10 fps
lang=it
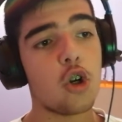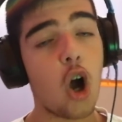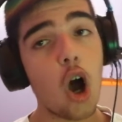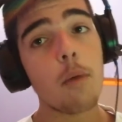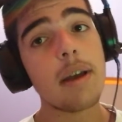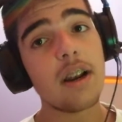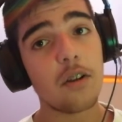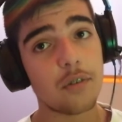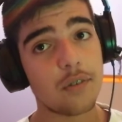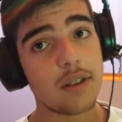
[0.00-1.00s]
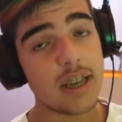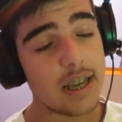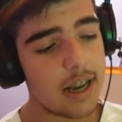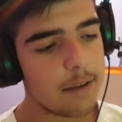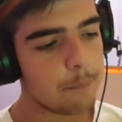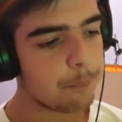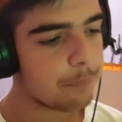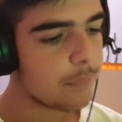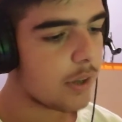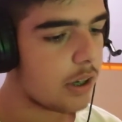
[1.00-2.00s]
come lo stile
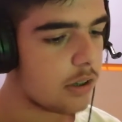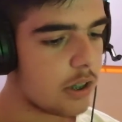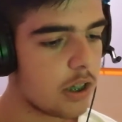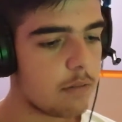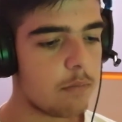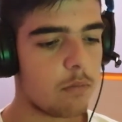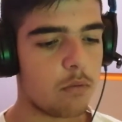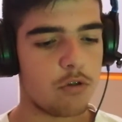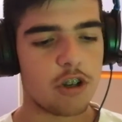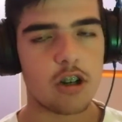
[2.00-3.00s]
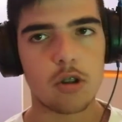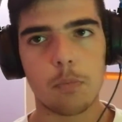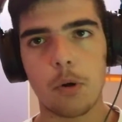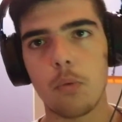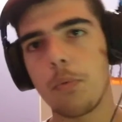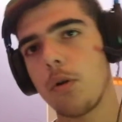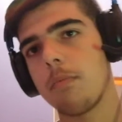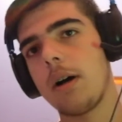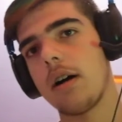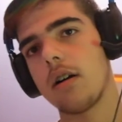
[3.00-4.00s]
di un certo Paul
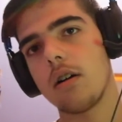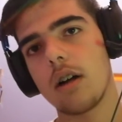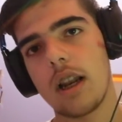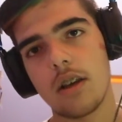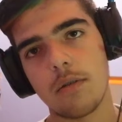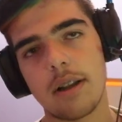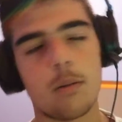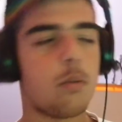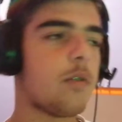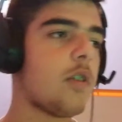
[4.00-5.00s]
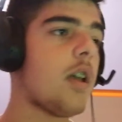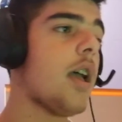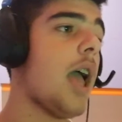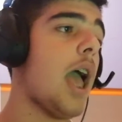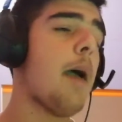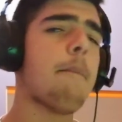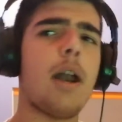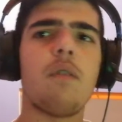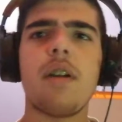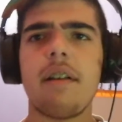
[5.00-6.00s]
Pogba alla Juventus.
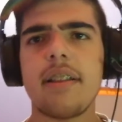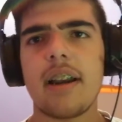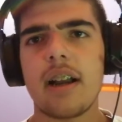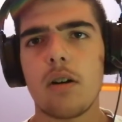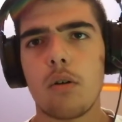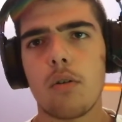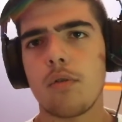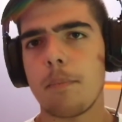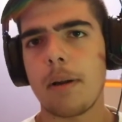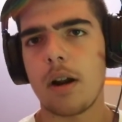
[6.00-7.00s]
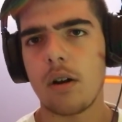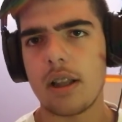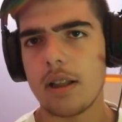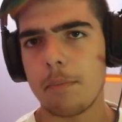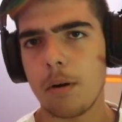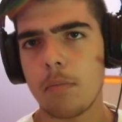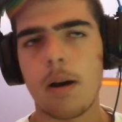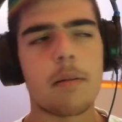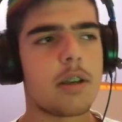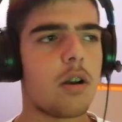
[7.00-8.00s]
Però ovviamente, raga, non lo sto paragonando a
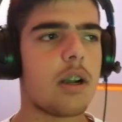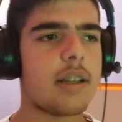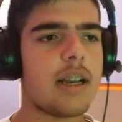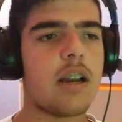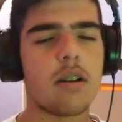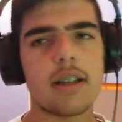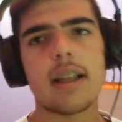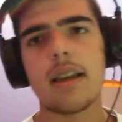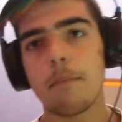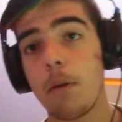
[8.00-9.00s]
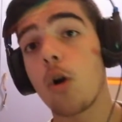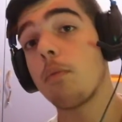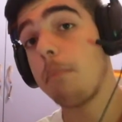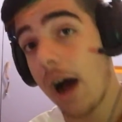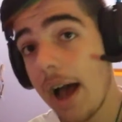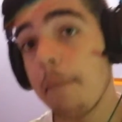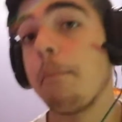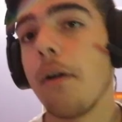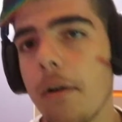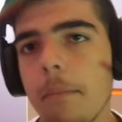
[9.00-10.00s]
Pogba perché Locatelli è Locatelli, Pogba è
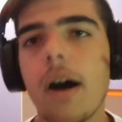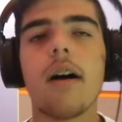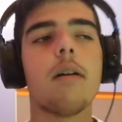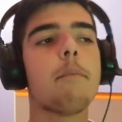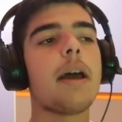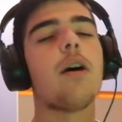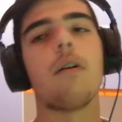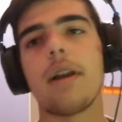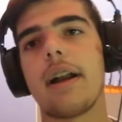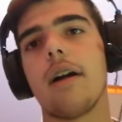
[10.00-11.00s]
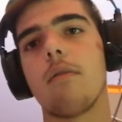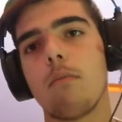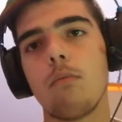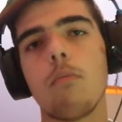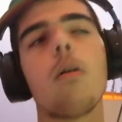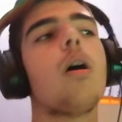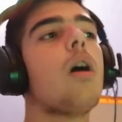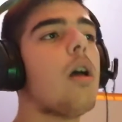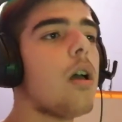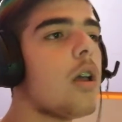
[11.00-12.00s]
Pogba. Però, raga,
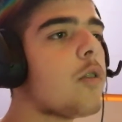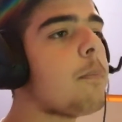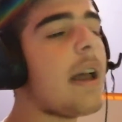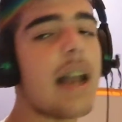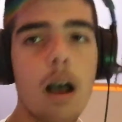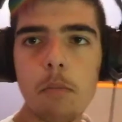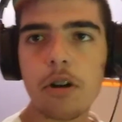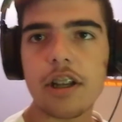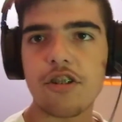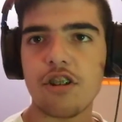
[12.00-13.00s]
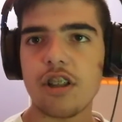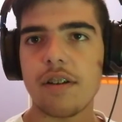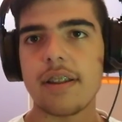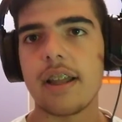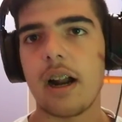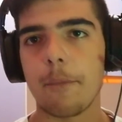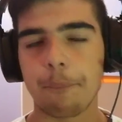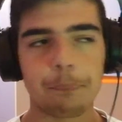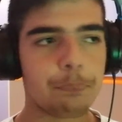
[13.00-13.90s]
speriamo che ci diventerà